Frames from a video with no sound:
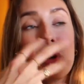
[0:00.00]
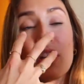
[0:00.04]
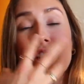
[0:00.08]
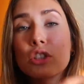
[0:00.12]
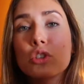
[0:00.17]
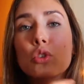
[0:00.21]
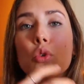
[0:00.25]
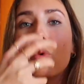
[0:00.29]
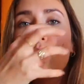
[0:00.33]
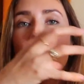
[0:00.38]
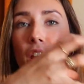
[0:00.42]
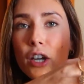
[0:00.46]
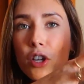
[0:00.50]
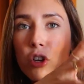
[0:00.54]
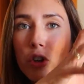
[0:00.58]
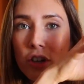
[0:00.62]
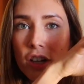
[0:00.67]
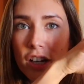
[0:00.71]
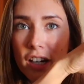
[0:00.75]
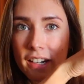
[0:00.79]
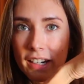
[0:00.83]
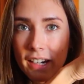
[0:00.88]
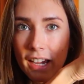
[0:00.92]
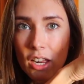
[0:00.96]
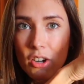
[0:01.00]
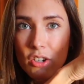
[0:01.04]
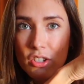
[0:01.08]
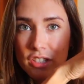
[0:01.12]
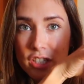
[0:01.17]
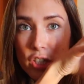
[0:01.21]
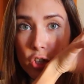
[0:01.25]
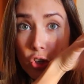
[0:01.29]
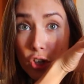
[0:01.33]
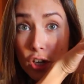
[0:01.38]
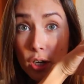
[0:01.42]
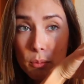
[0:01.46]
puedes jugar con el regalo,
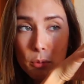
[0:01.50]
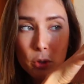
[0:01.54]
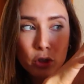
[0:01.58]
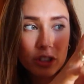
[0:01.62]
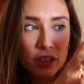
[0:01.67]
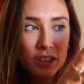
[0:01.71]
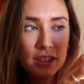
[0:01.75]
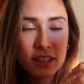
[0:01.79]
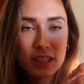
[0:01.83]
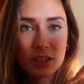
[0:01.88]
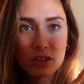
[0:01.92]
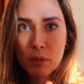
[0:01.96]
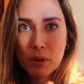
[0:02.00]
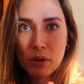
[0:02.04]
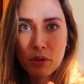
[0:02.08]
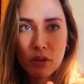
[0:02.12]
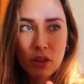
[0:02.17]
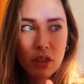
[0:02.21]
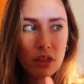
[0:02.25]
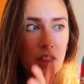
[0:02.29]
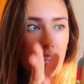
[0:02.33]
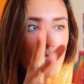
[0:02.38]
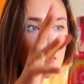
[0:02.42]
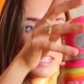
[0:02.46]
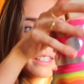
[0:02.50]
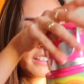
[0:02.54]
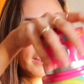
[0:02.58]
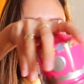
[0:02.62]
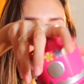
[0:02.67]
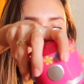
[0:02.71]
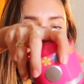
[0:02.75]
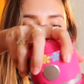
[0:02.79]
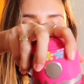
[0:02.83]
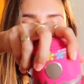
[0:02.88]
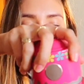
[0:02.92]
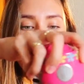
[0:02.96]
sí, con el bote, sin La y
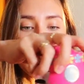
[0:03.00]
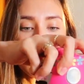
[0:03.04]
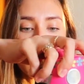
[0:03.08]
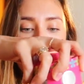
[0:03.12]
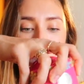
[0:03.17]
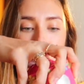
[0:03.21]
tiene